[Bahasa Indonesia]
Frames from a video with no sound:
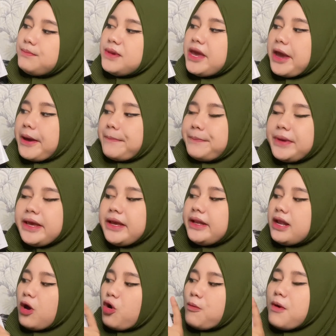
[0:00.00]
Be Happy.
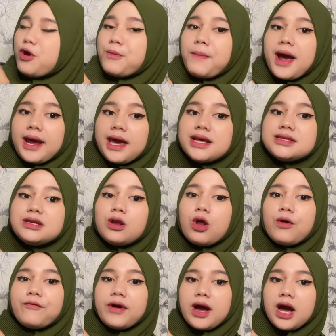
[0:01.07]
Ini aku baru pakai si
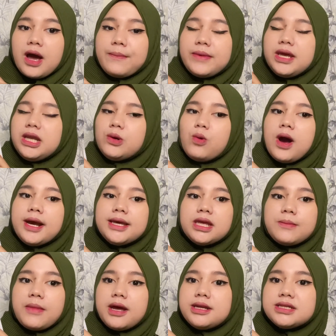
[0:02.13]
Love Up, ini
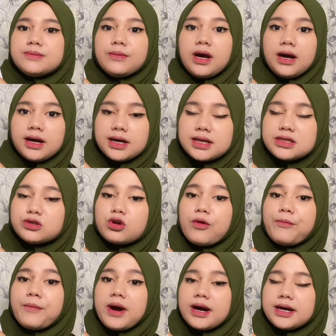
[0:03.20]
wanginya manis banget,
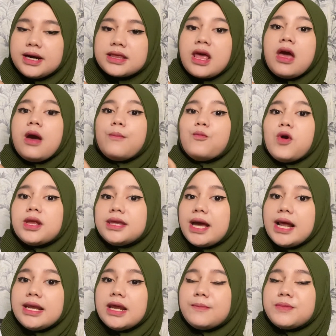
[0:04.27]
soft banget. Buat
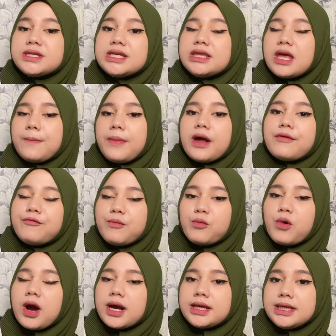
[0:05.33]
kalian pencinta parfum
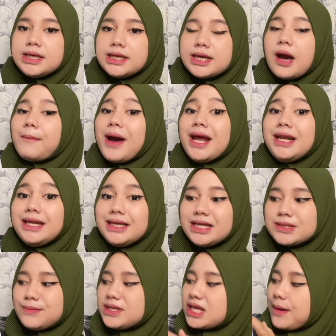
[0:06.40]
wangi yang
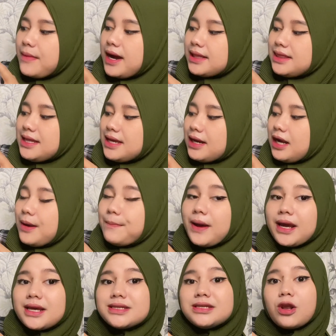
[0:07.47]
manis, bisa banget nih kalian
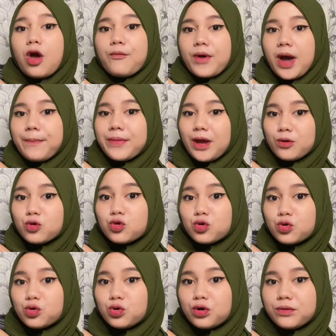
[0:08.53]
pakai si Love Up yang
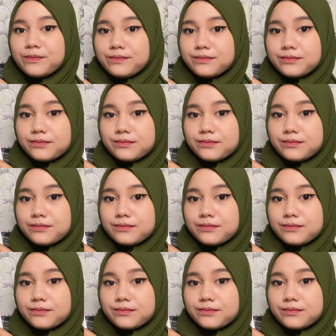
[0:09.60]
ungu.